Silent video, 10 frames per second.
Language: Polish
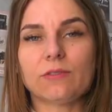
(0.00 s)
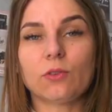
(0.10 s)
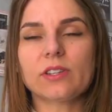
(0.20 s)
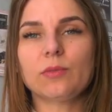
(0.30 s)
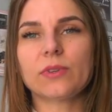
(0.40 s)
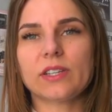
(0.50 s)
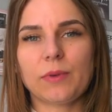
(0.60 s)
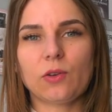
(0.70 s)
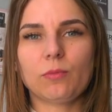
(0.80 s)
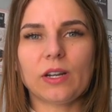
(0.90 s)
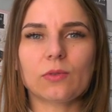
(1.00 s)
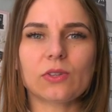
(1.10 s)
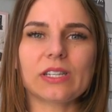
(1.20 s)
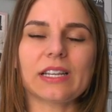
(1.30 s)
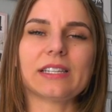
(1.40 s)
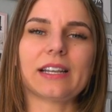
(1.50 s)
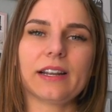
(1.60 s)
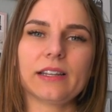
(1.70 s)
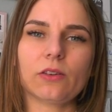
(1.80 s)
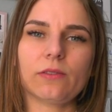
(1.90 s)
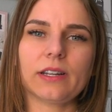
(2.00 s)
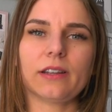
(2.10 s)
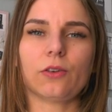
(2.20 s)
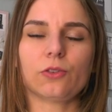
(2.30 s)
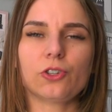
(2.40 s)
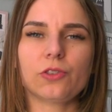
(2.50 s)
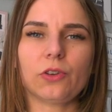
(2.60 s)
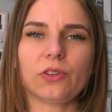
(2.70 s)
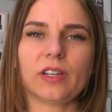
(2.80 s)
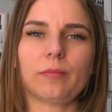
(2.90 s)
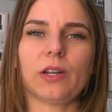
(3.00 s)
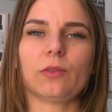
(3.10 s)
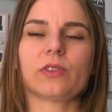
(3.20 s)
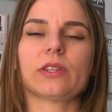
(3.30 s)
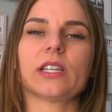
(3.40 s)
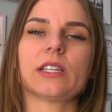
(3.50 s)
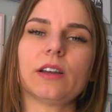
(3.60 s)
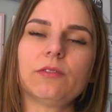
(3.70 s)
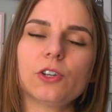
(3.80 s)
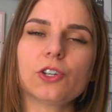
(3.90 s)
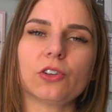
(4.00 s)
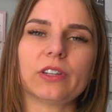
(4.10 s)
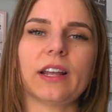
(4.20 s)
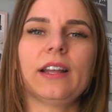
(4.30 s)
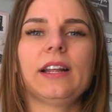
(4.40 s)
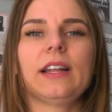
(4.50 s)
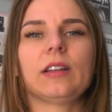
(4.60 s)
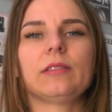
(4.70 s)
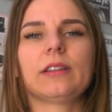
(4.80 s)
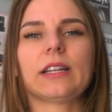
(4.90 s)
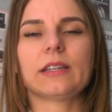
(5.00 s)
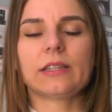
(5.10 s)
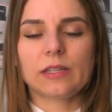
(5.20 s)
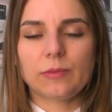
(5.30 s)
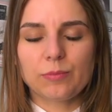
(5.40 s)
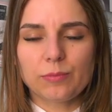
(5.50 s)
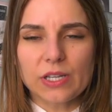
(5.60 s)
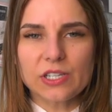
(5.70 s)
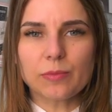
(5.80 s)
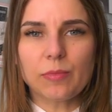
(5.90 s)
Włosy po zabiegu mają zostać zregenerowane, odżywione, mają zostać nawilżone, nadan będzie